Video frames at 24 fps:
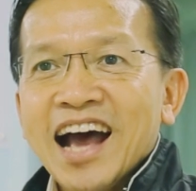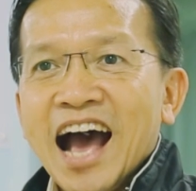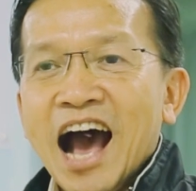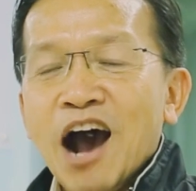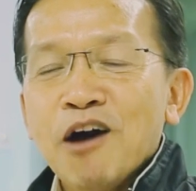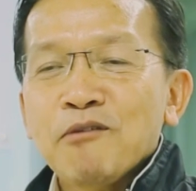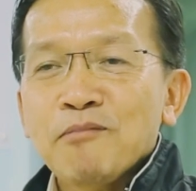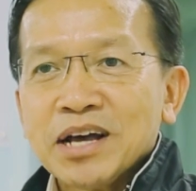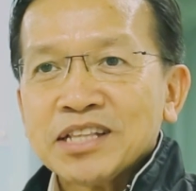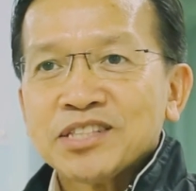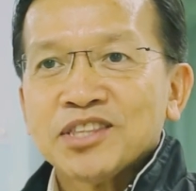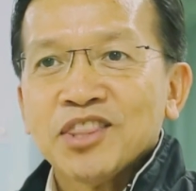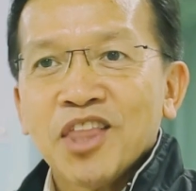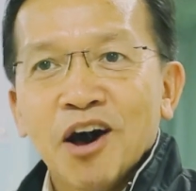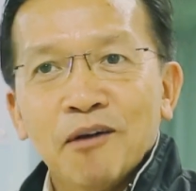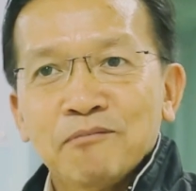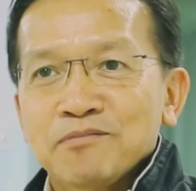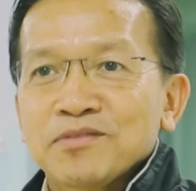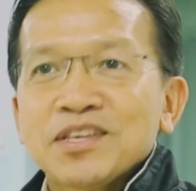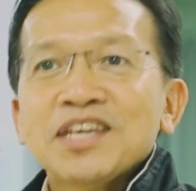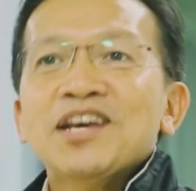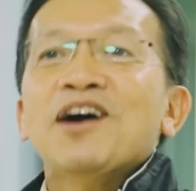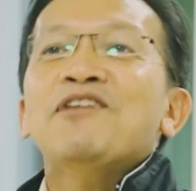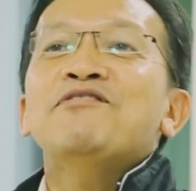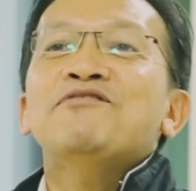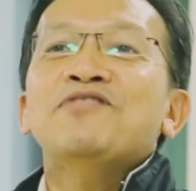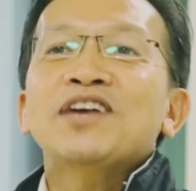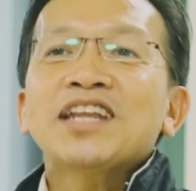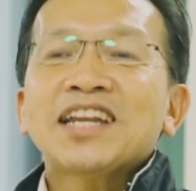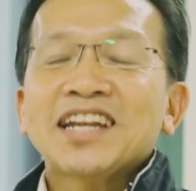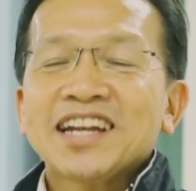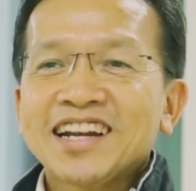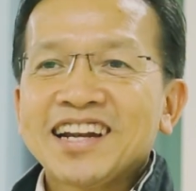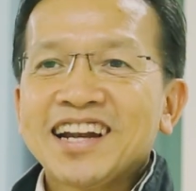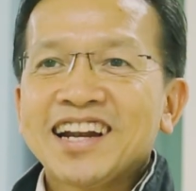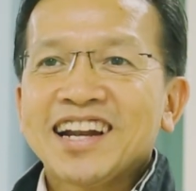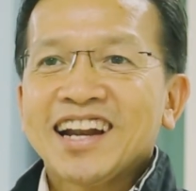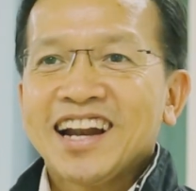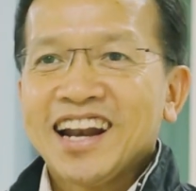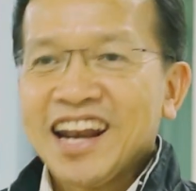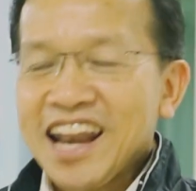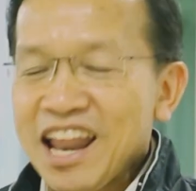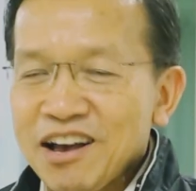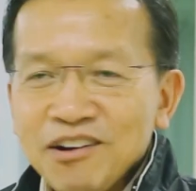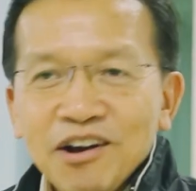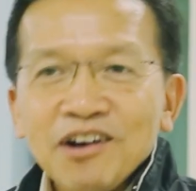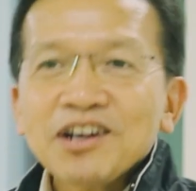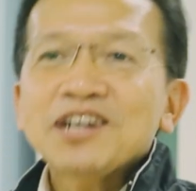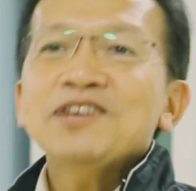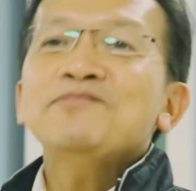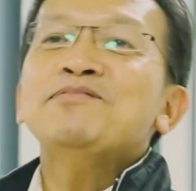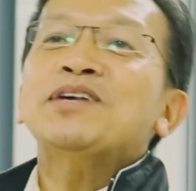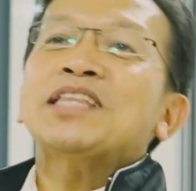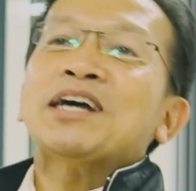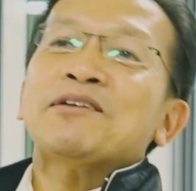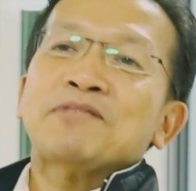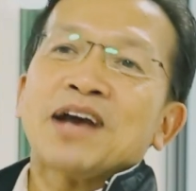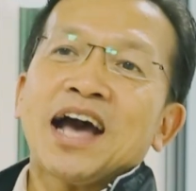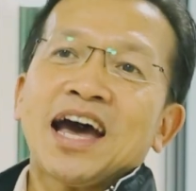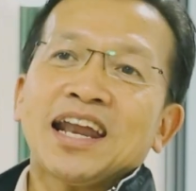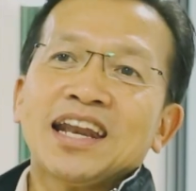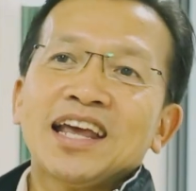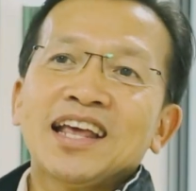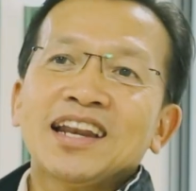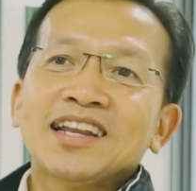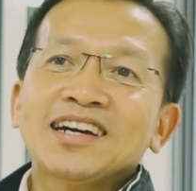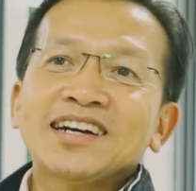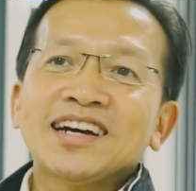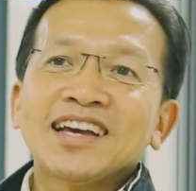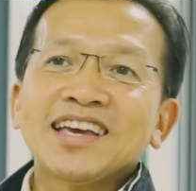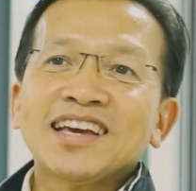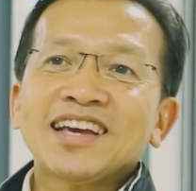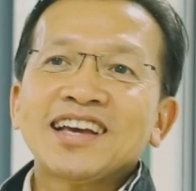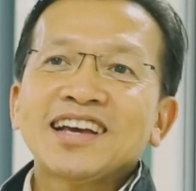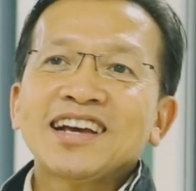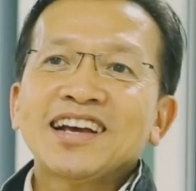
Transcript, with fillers: เอามาดอกที่ออฟฟิศแล้วก็ขึ้นไปทำงานได้เลย